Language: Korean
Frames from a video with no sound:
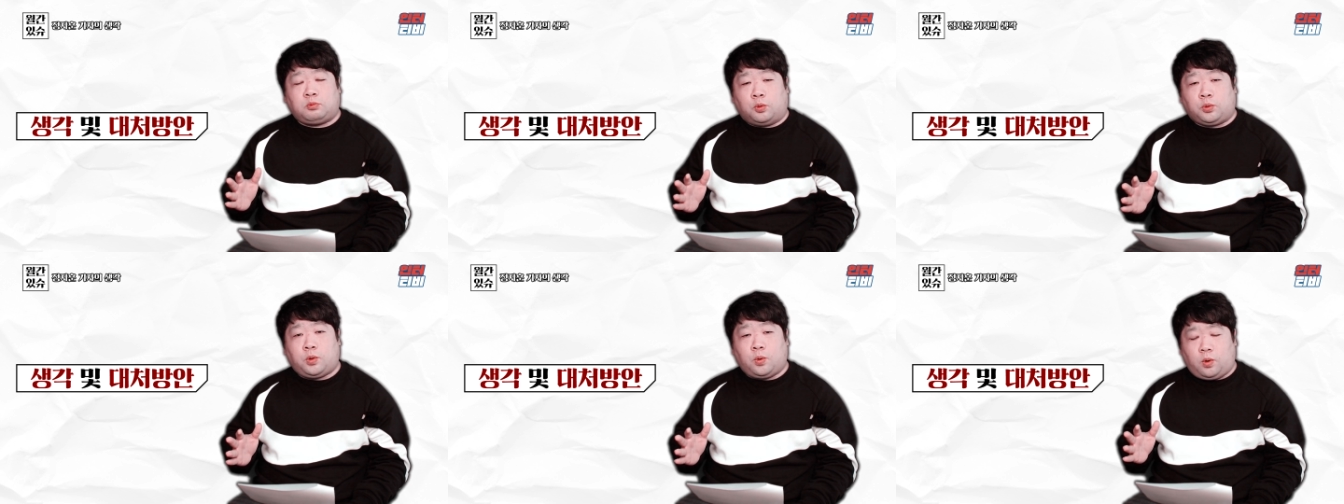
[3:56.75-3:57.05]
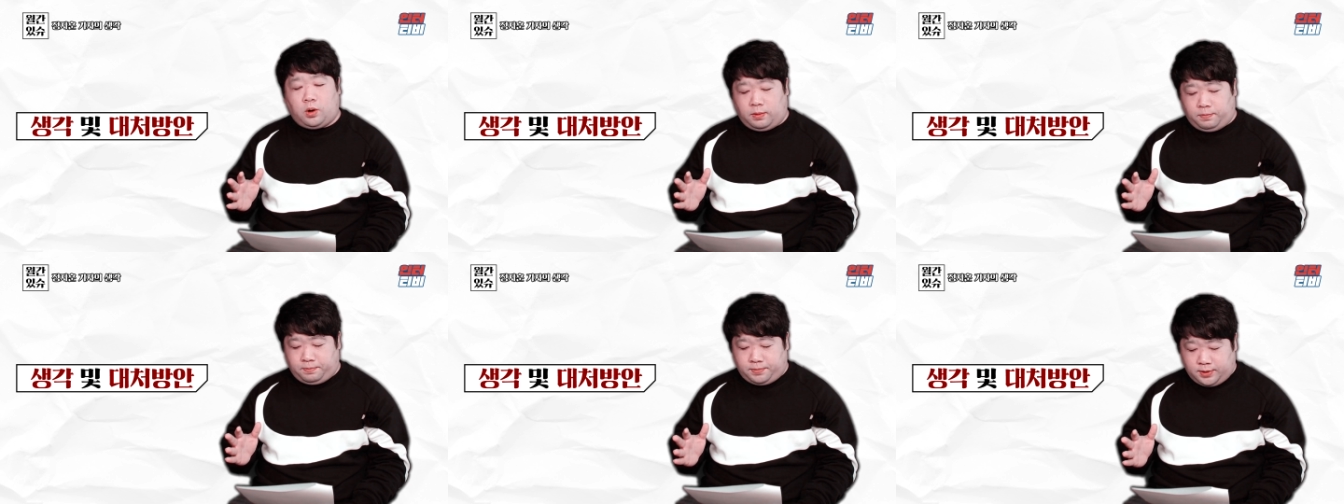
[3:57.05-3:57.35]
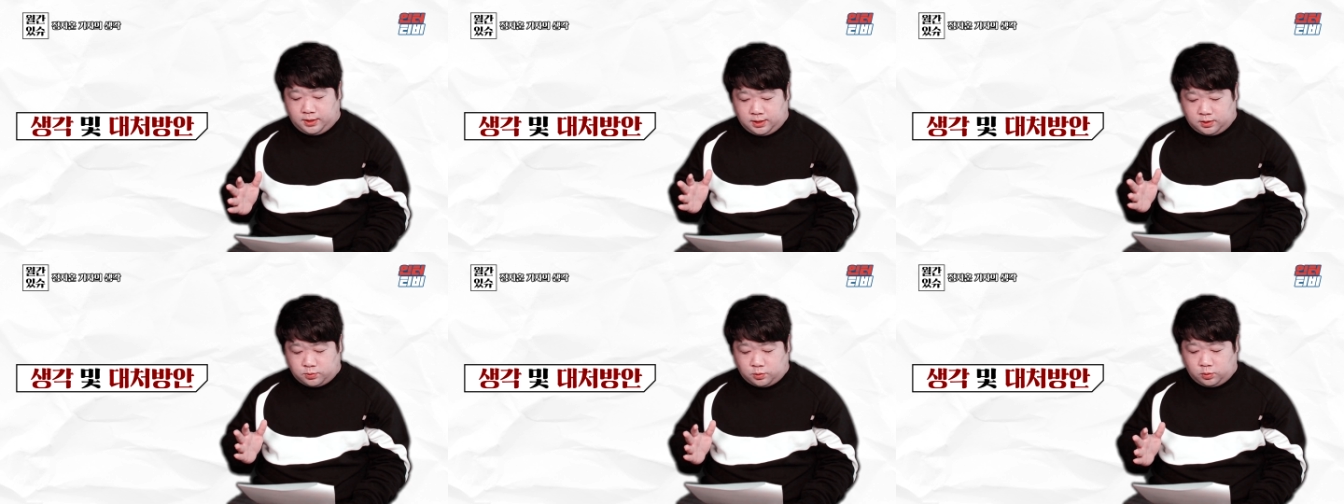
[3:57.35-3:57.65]

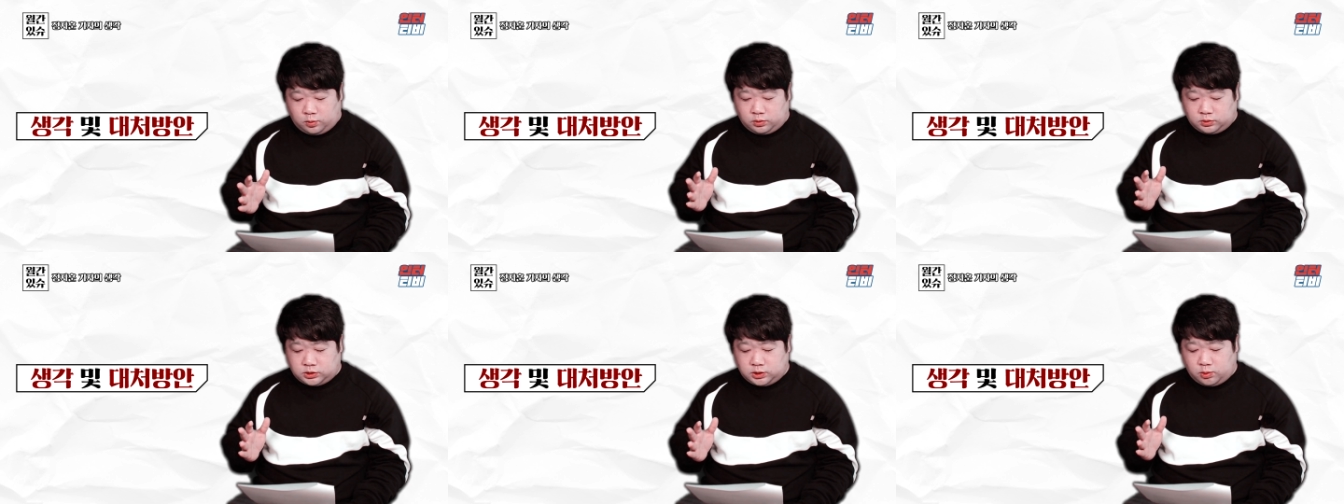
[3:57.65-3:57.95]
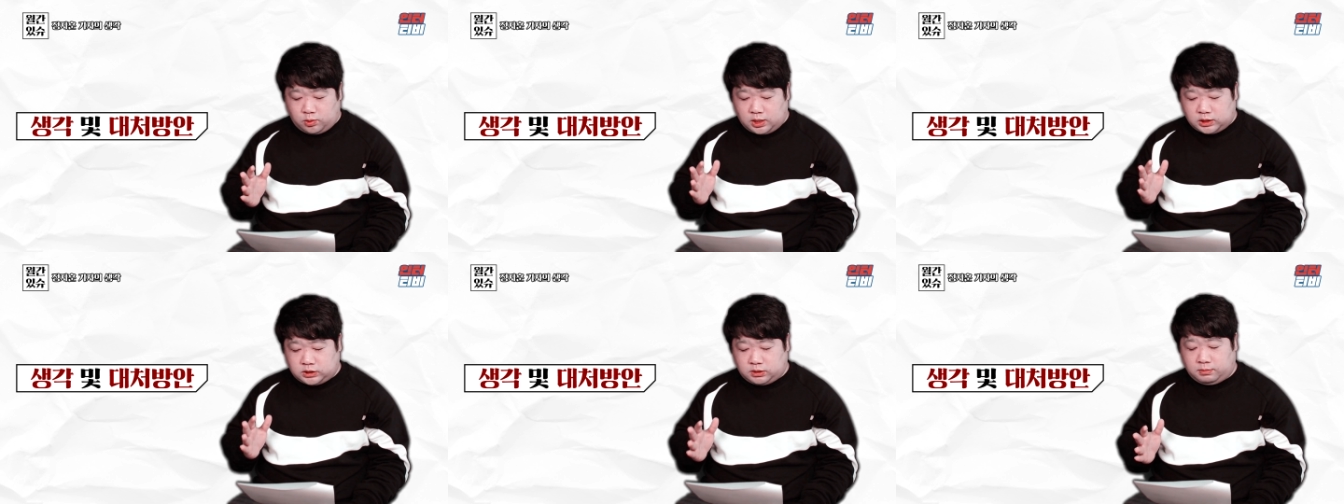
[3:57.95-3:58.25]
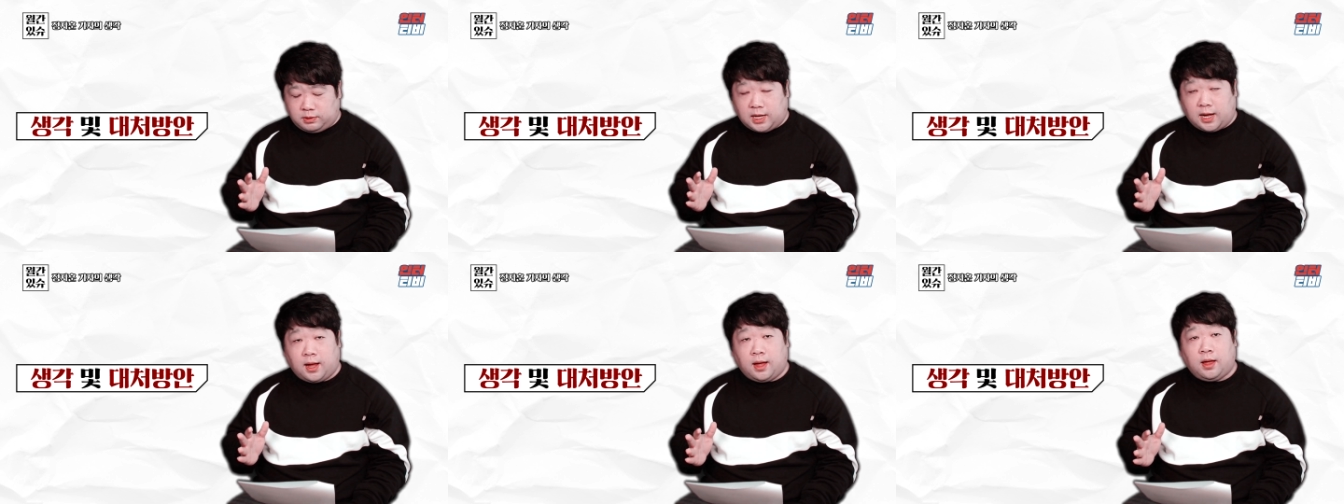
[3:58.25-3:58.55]
도쿄올림픽으로 쓰기로
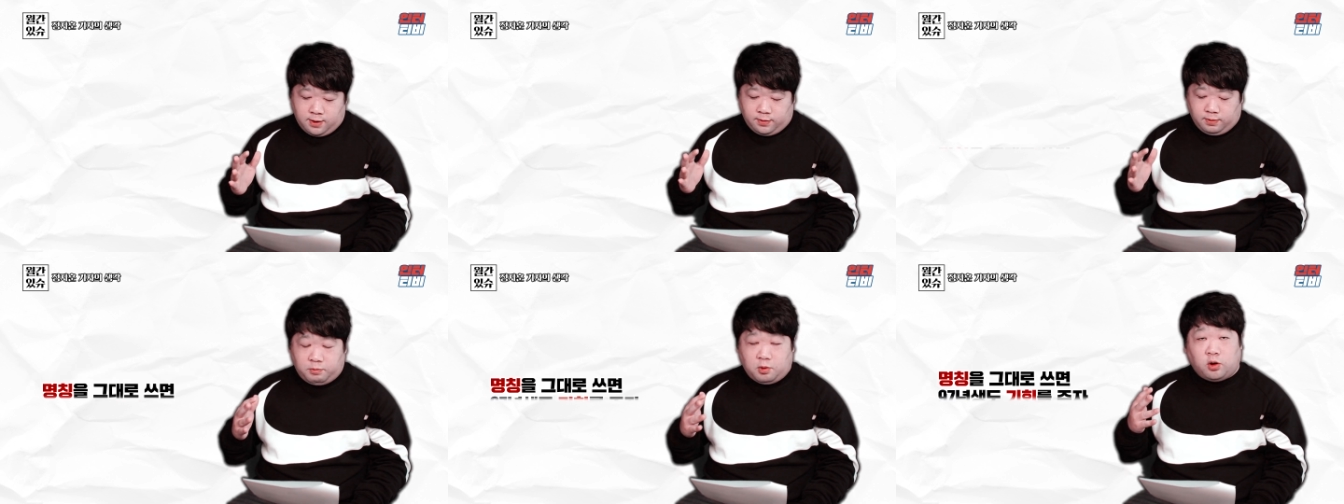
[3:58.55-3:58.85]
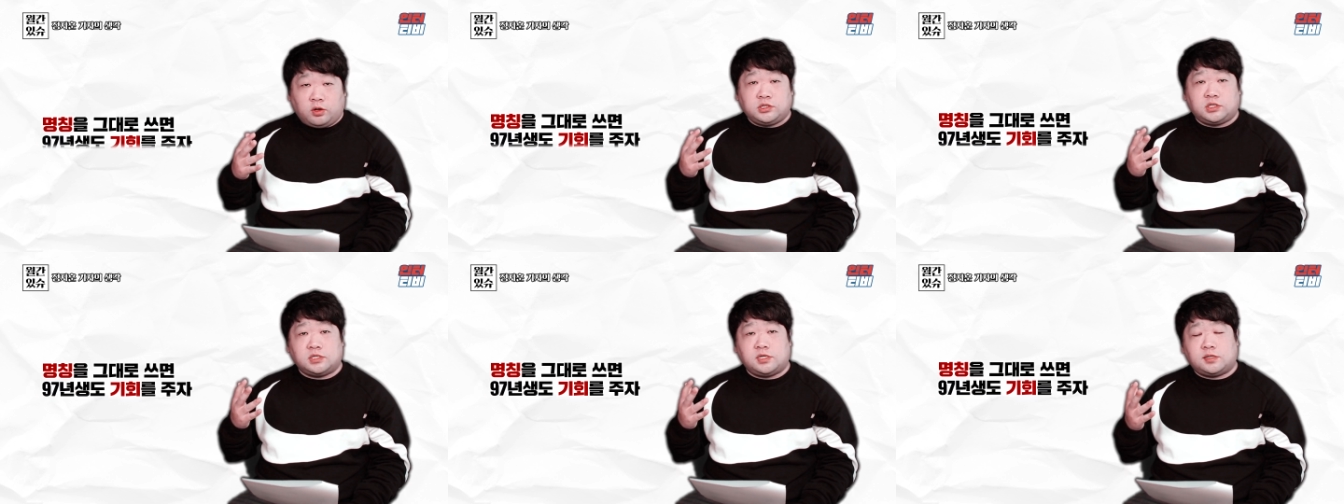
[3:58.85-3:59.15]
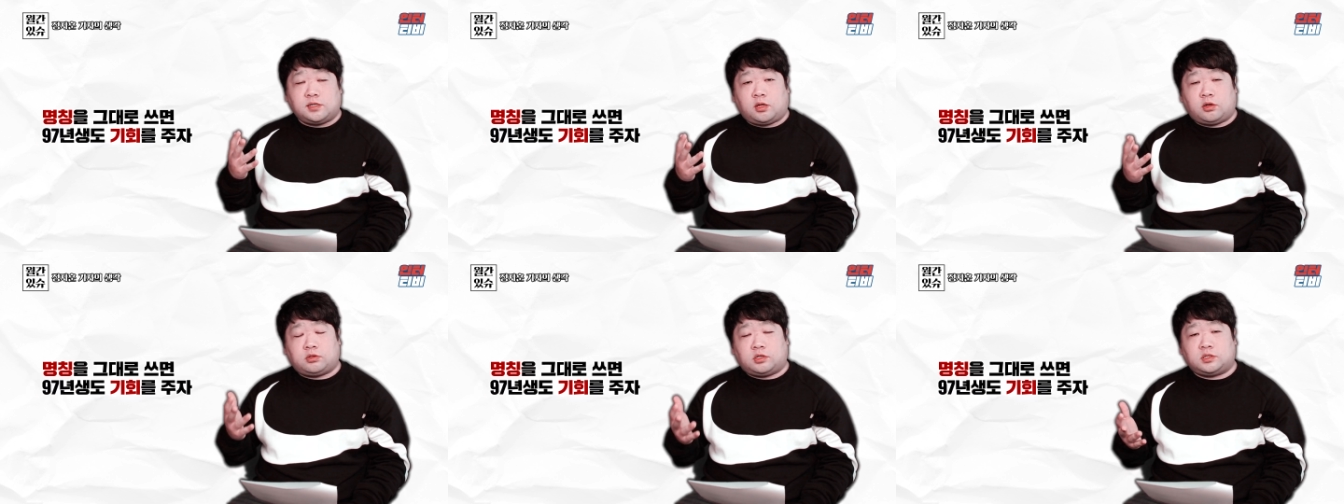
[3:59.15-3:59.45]
했습니다. 그럼 명칭을
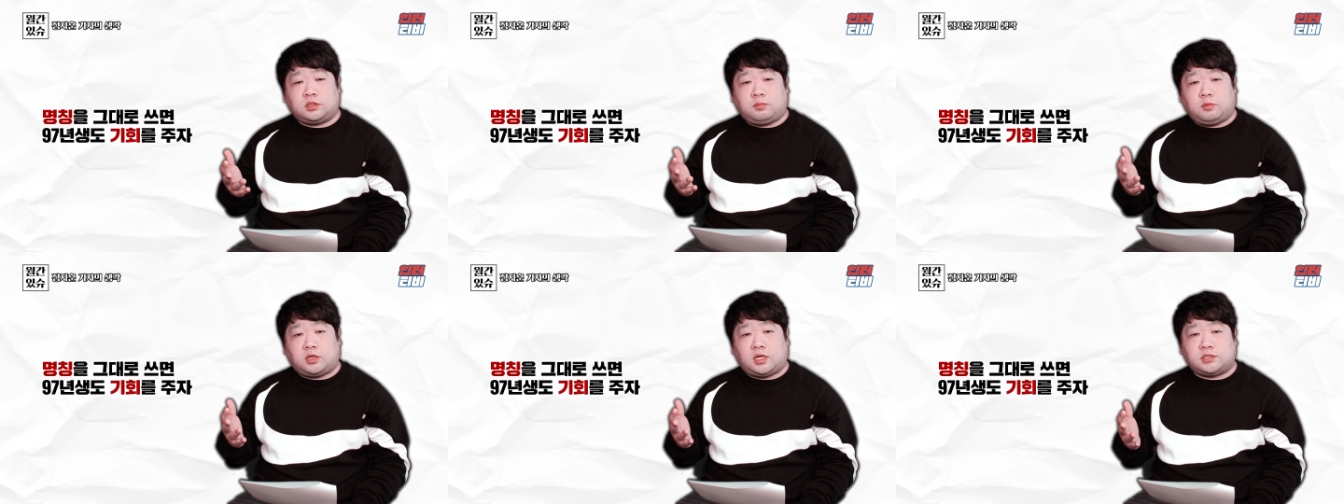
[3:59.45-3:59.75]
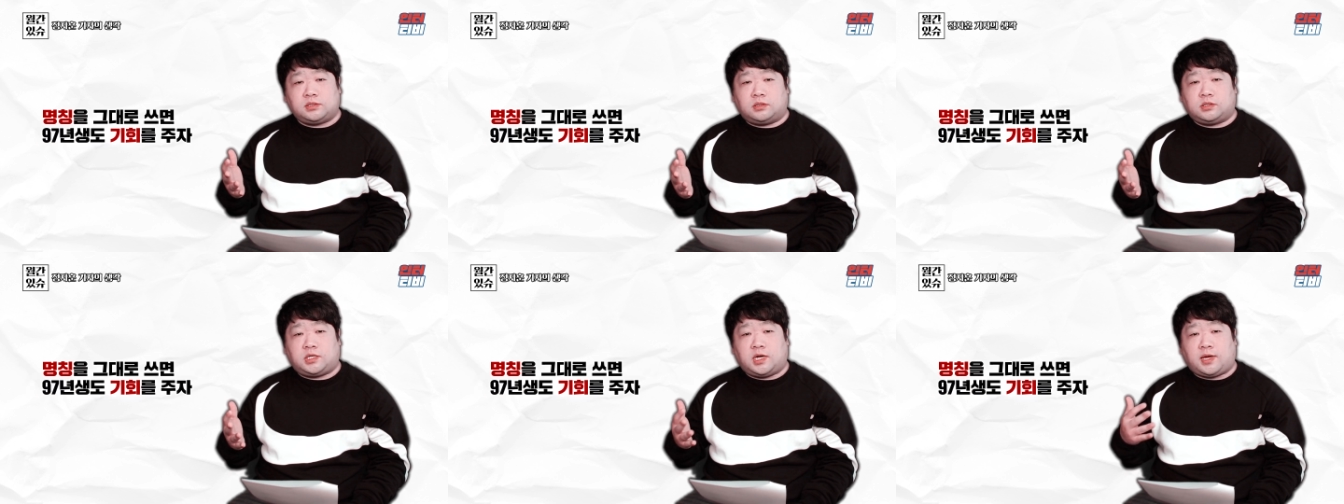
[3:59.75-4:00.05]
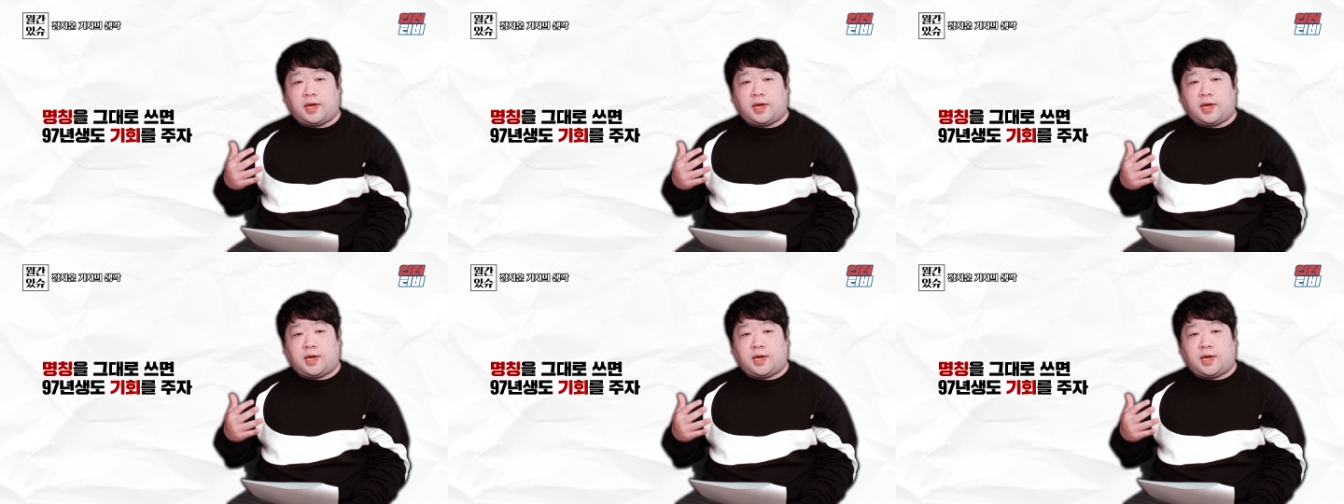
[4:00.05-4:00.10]
그대로 썼으면 사실 제